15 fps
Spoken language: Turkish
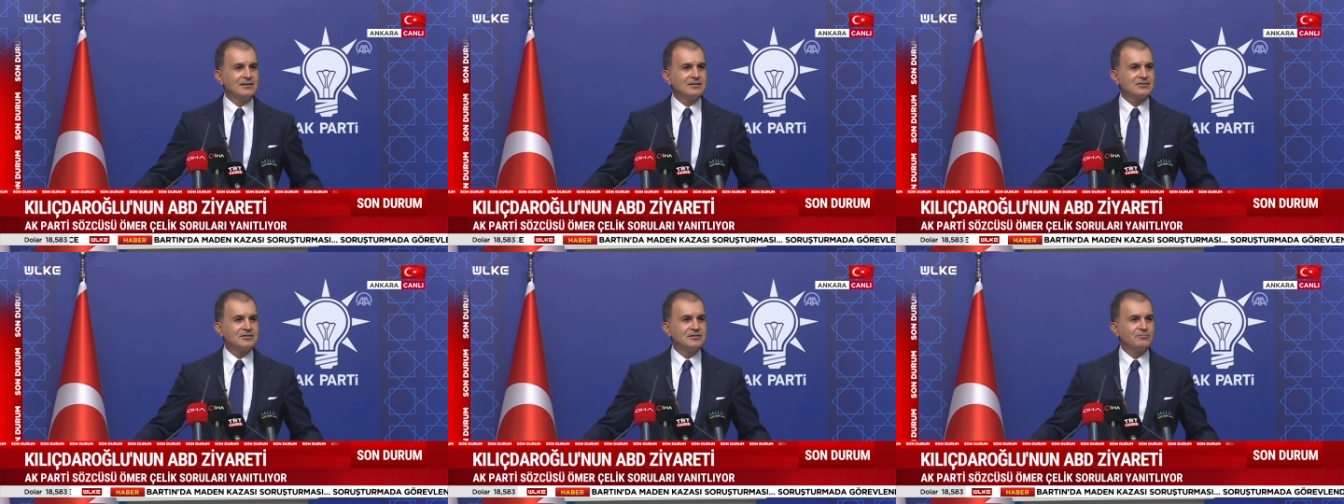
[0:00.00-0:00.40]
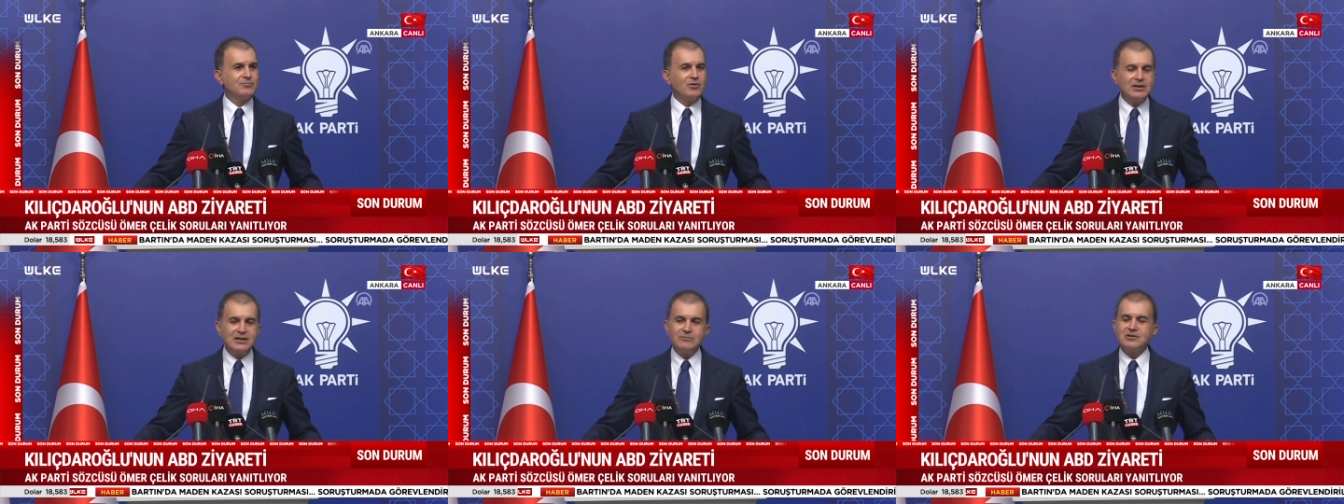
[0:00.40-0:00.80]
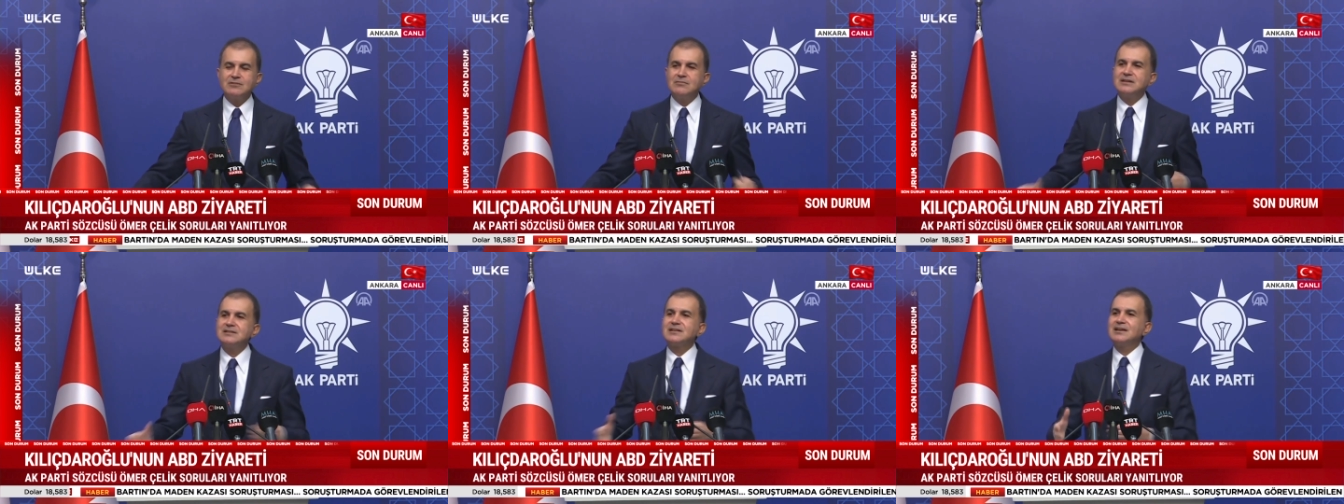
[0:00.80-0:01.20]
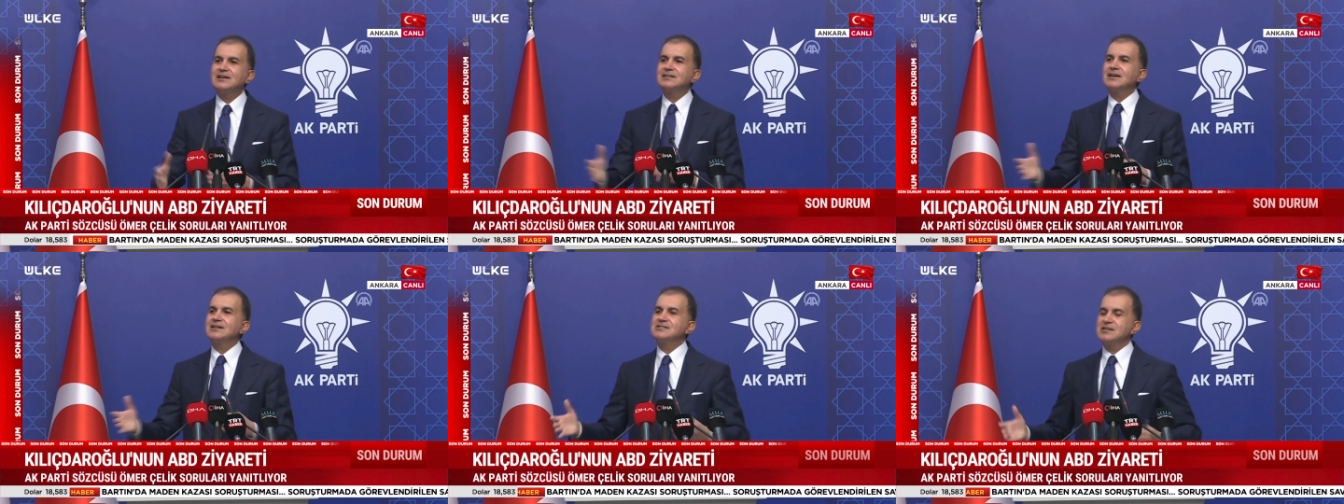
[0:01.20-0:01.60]
Şimdi böyle bir
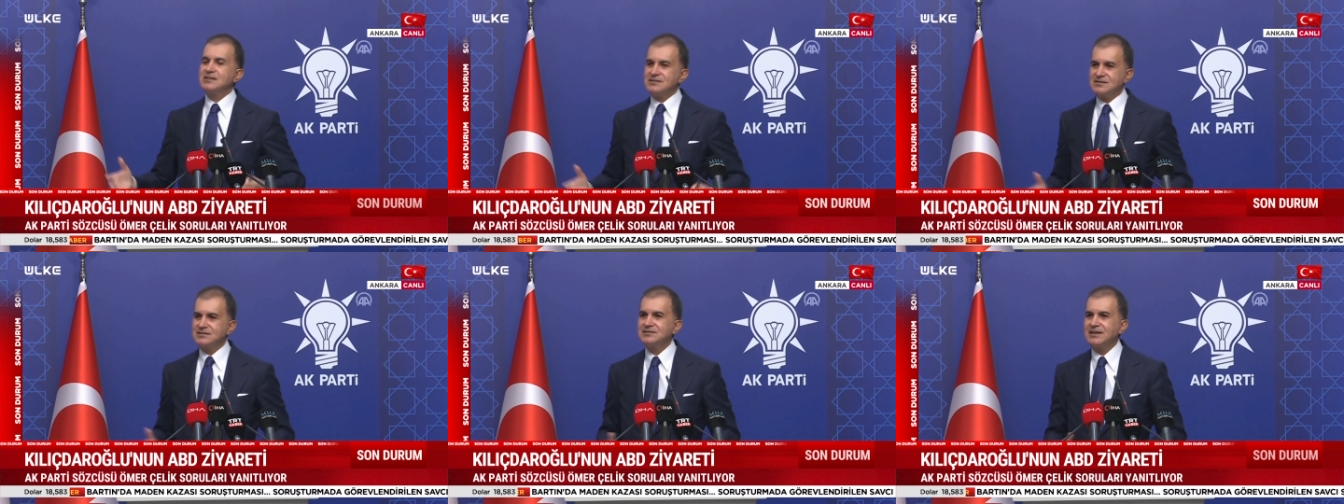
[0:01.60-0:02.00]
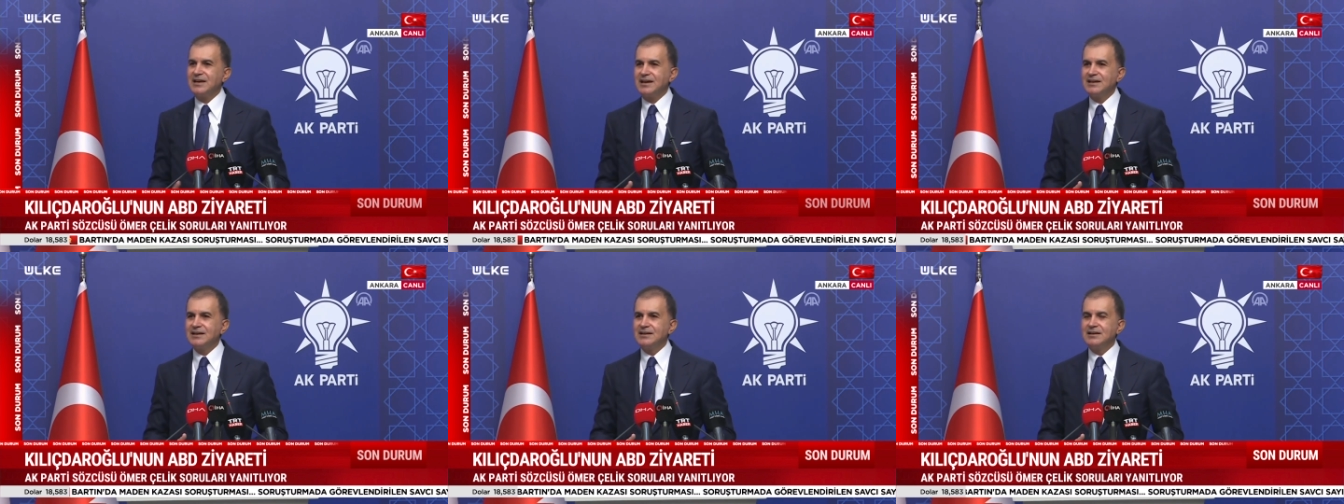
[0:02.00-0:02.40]
mentalite içerisinde